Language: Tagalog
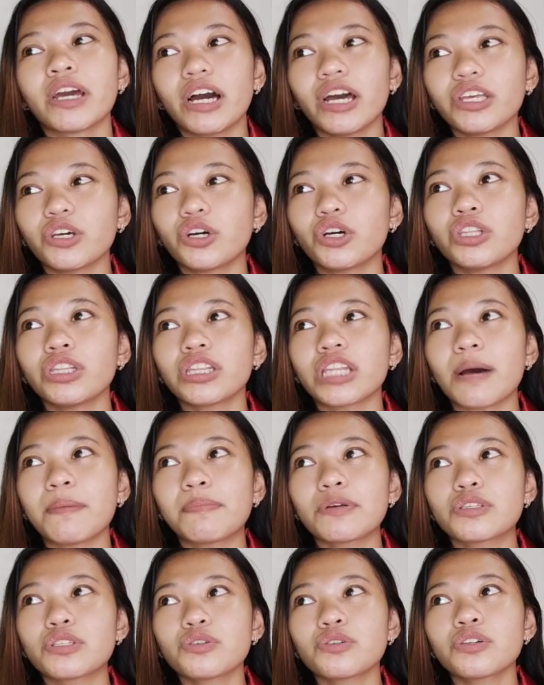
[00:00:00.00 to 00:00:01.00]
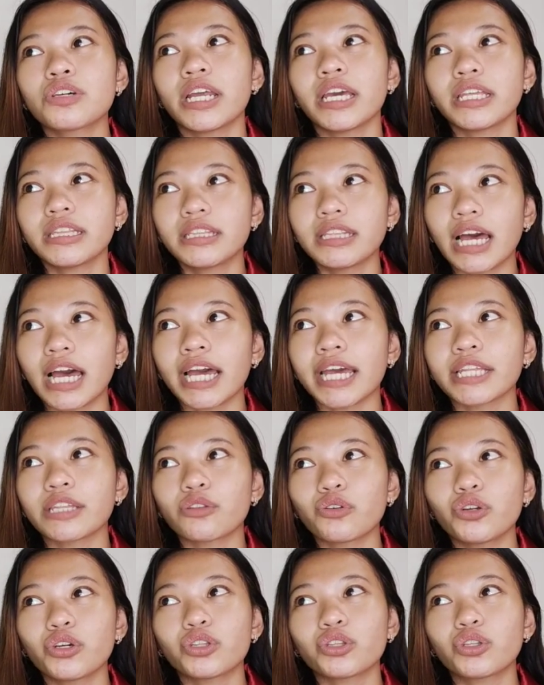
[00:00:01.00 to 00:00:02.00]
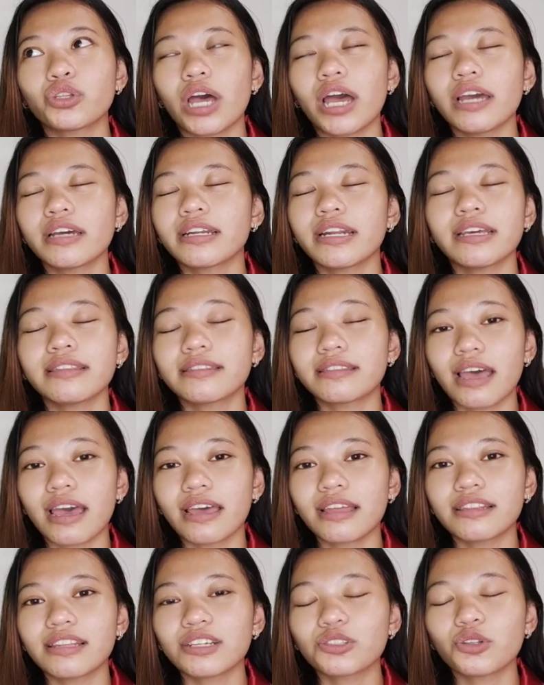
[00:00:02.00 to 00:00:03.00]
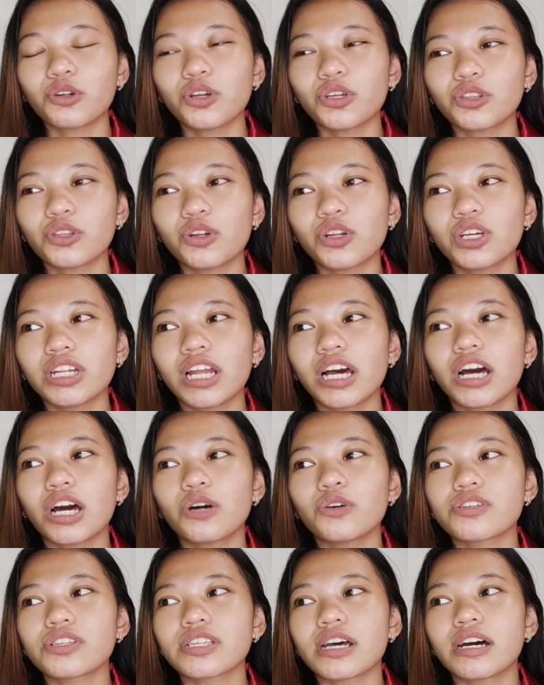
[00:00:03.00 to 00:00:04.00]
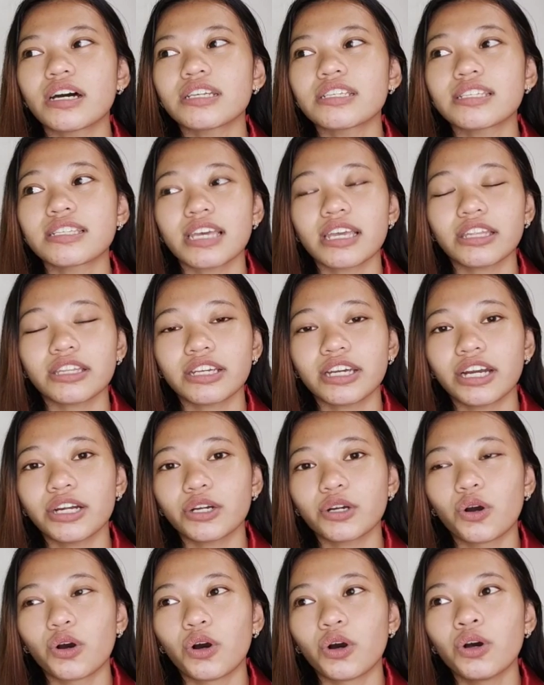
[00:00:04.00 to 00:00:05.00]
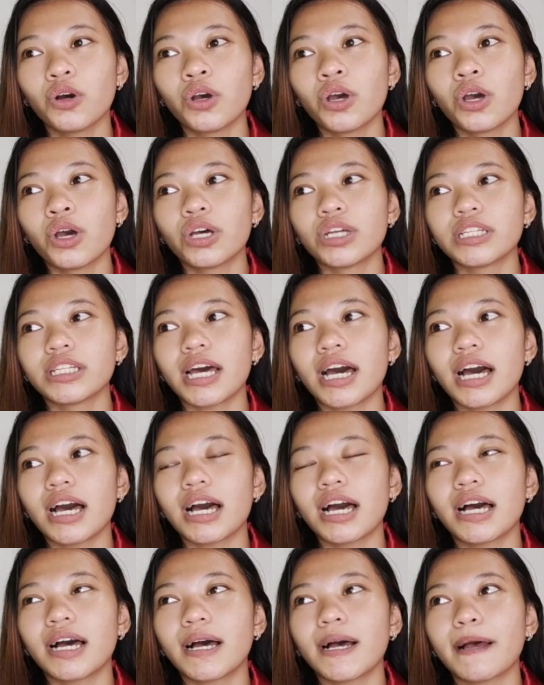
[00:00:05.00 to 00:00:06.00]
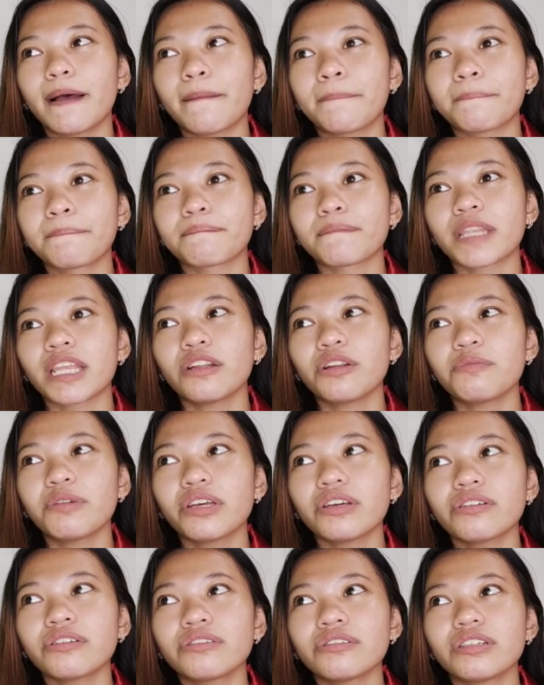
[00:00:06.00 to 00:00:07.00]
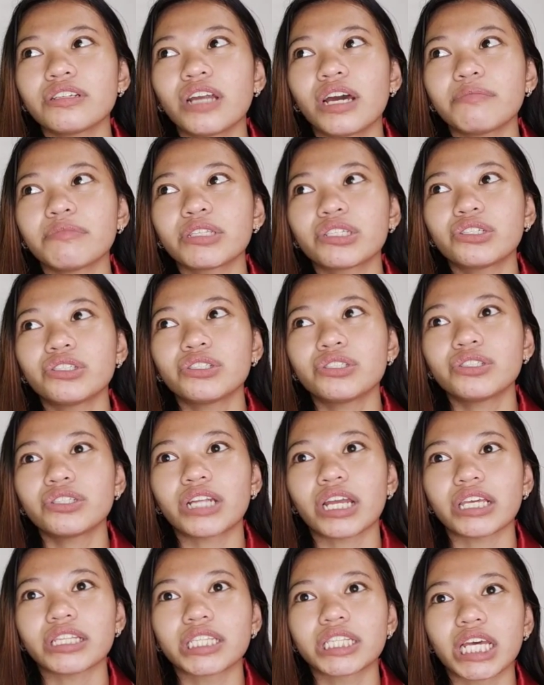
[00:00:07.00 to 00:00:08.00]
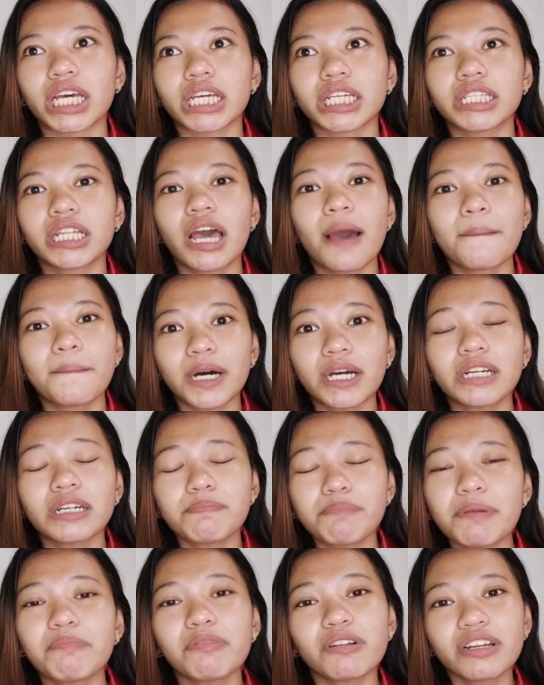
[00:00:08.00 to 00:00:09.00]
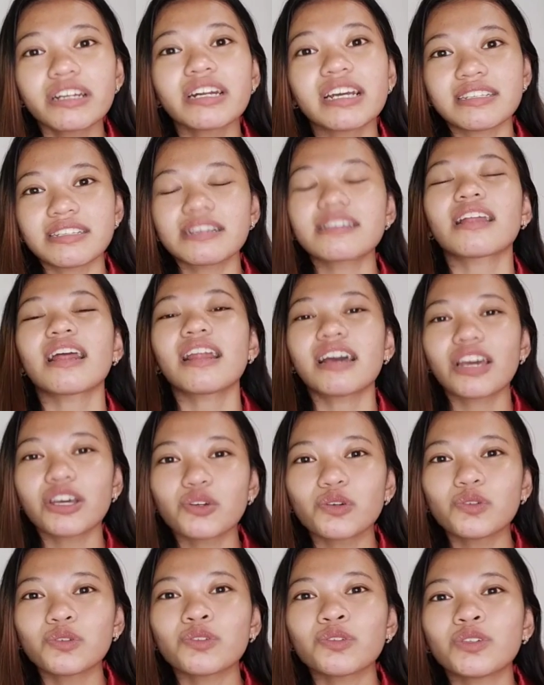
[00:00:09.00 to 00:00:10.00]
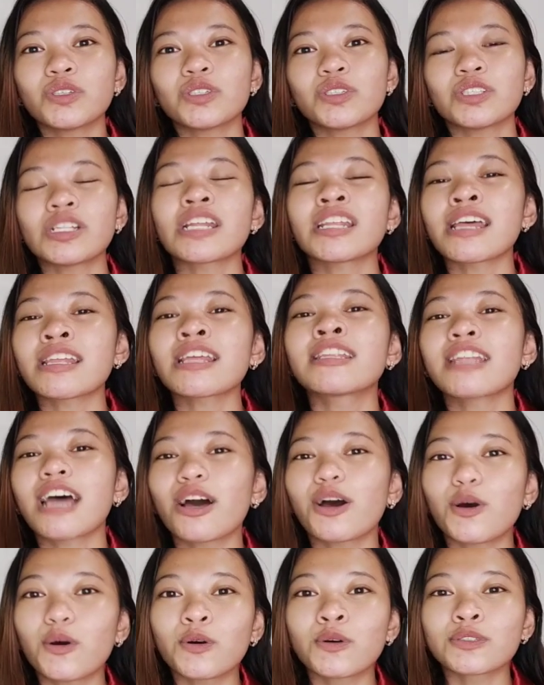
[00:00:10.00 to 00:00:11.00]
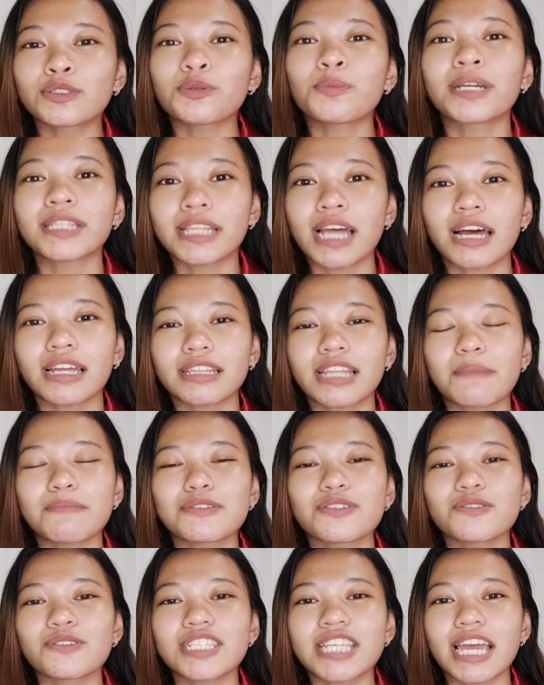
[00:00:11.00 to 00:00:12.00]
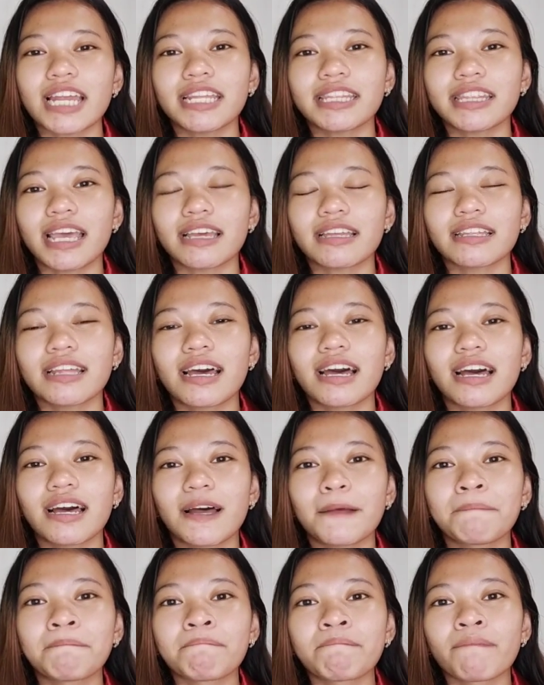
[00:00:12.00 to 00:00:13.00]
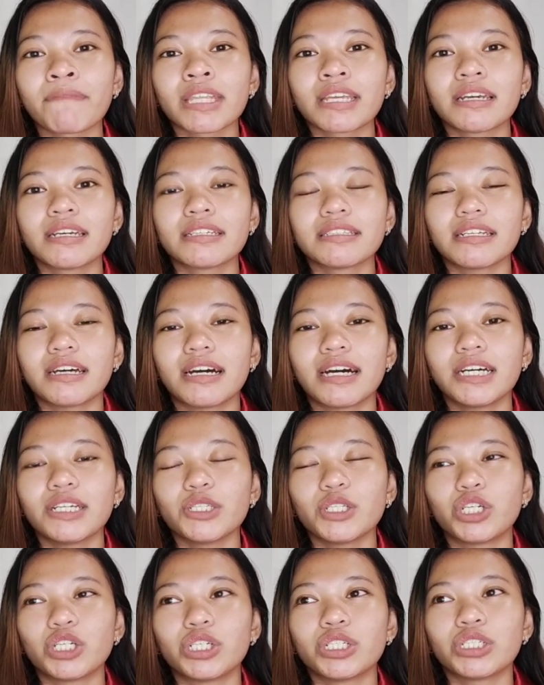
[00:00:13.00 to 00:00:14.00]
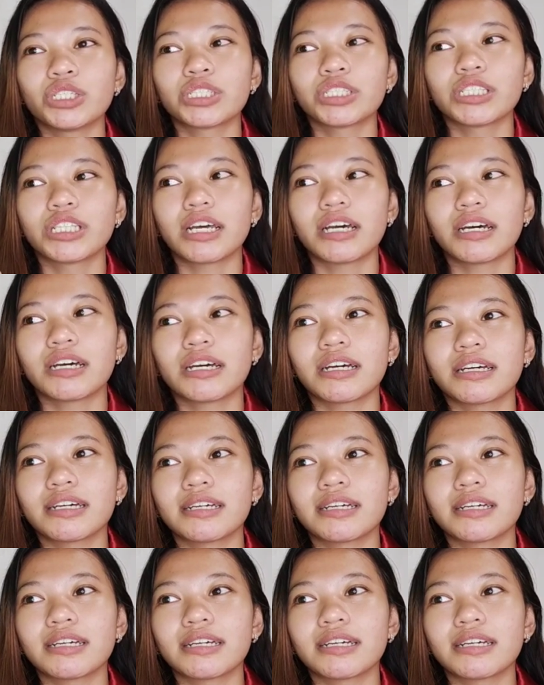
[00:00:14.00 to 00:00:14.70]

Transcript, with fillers: ayun. Tapos, yung grade 9, tuloy, ah, grade 10, nagtuloy-tuloy lang ako ako sa skincare ko na ano ba yung ginamit ko nung grade 10? Parang pimple eraser talaga yung natatandaan kong tumatak. Tapos yung Celetec na na ano, na